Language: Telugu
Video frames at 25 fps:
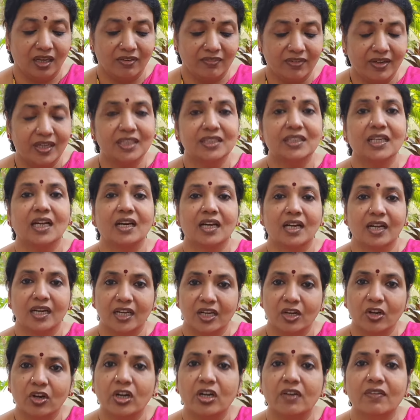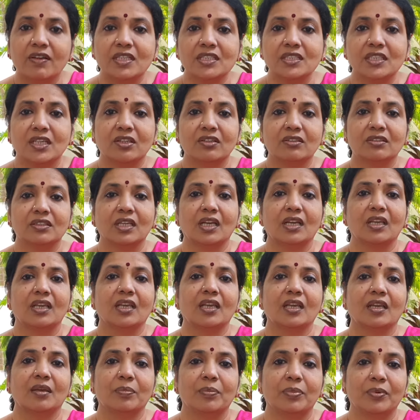వెళితే అక్కడ అన్ని గొడవలు
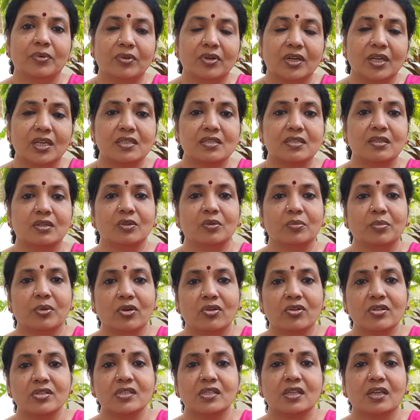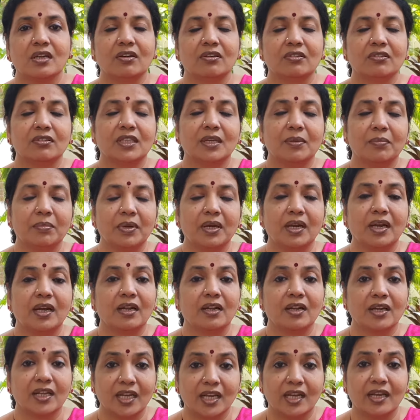జరుగుతాయి పోలీసులు బౌన్సర్లు
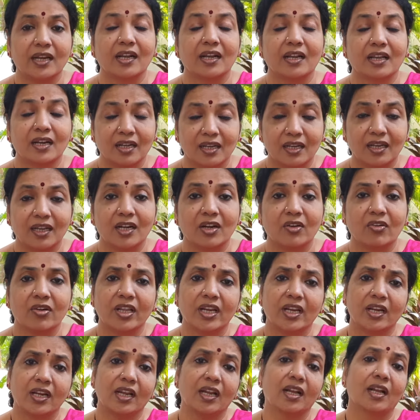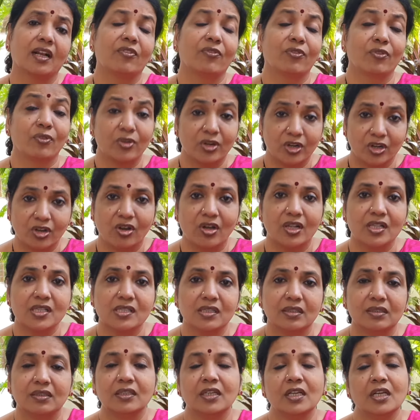దెబ్బలాటలు ఇలా రకరకాలుగా ఉంటాయి ఇలాగ ఫోన్
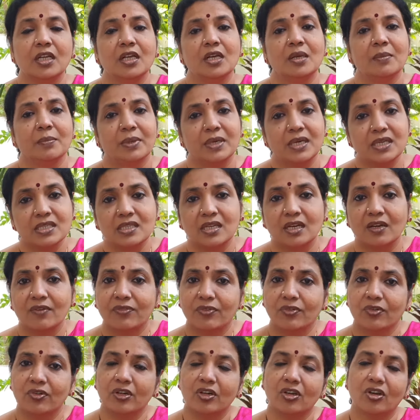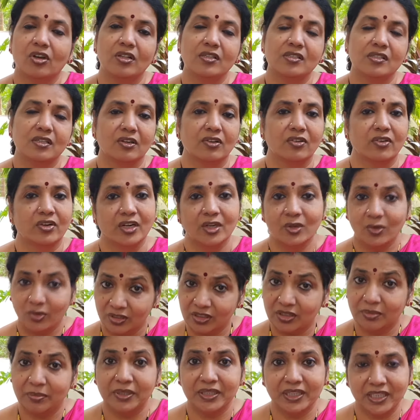కాల్స్ పర్సనల్ ఫోన్ కాల్స్ కూడా
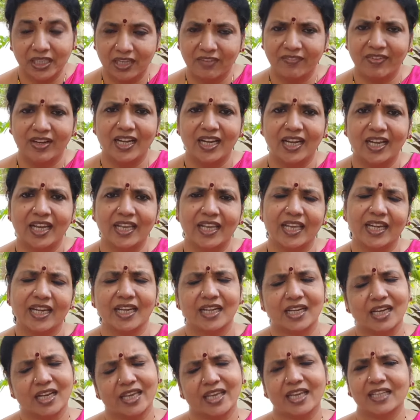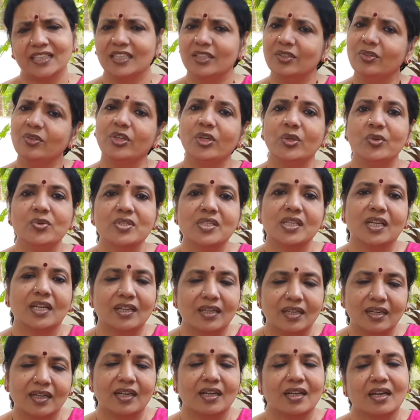కొంతమందికి వెళ్ళాయని ఇట్లా ఇదేదో న్యూస్
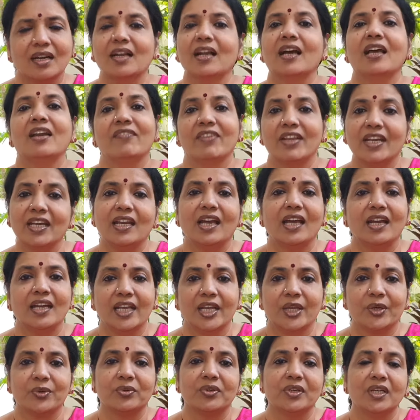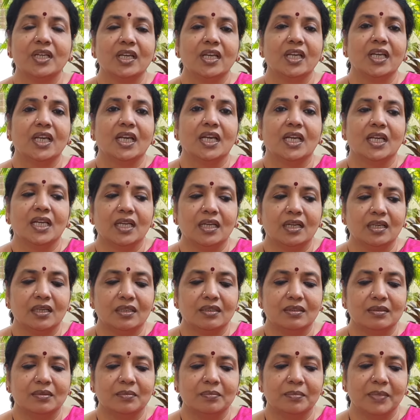అంటే రకరకాలు విన్నాను నేను
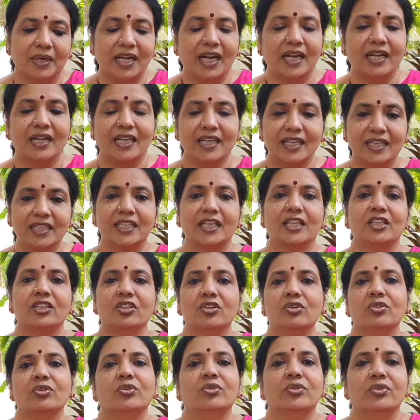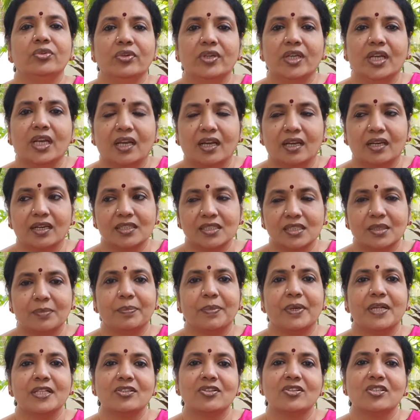బట్ అంటే ఇది ఎందుకు ఇలాగ
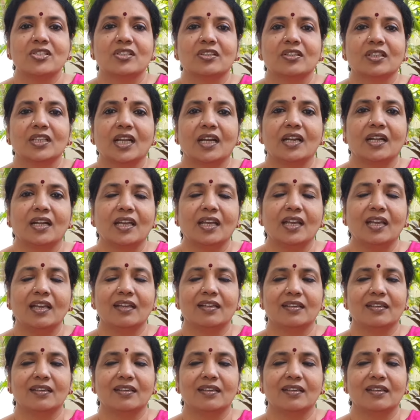చెప్పాల్సి వస్తుందంటే